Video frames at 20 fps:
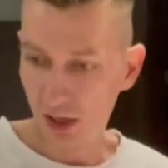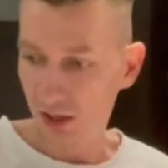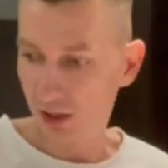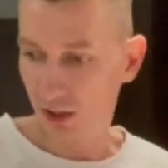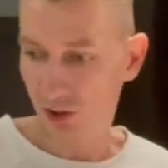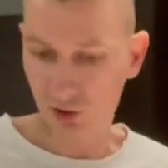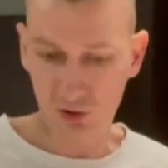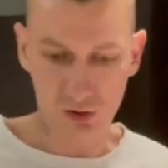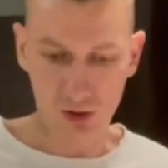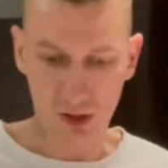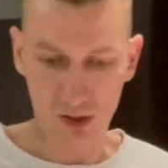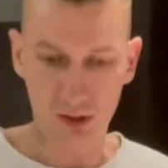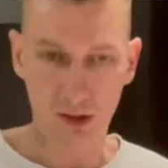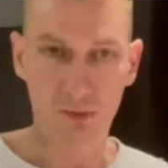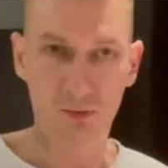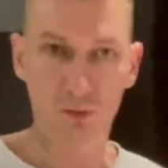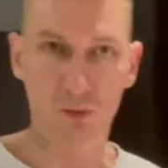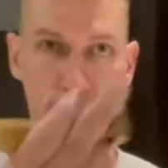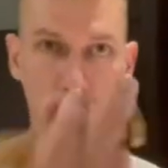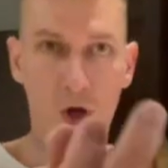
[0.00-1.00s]
я не знаю,
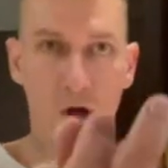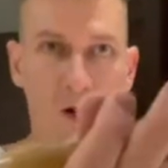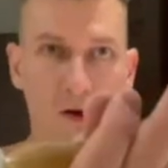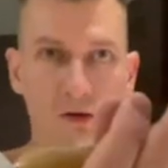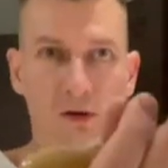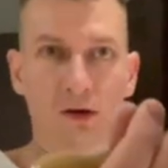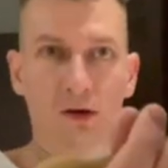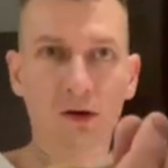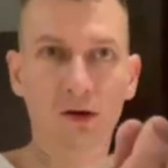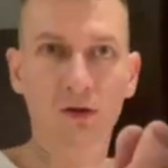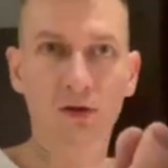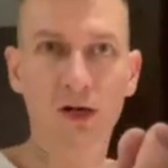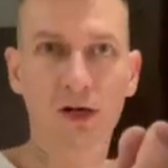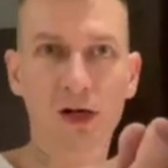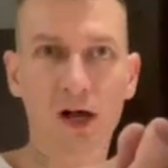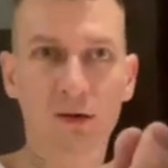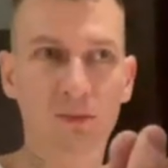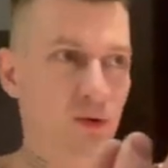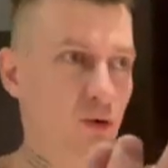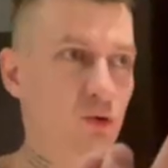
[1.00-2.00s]
там, на, да,
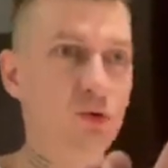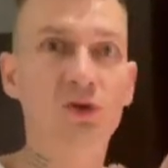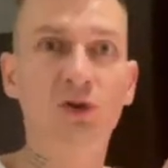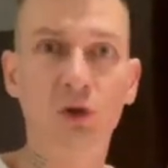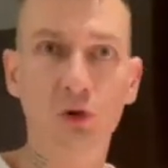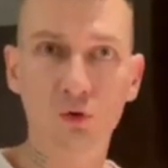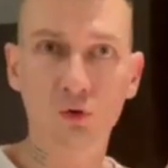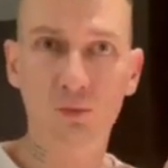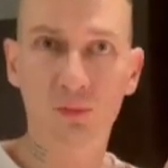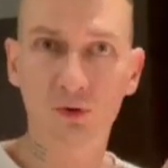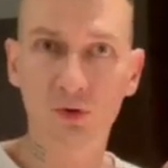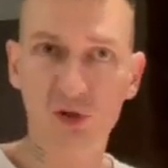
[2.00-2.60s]
как бы, ну это тупо.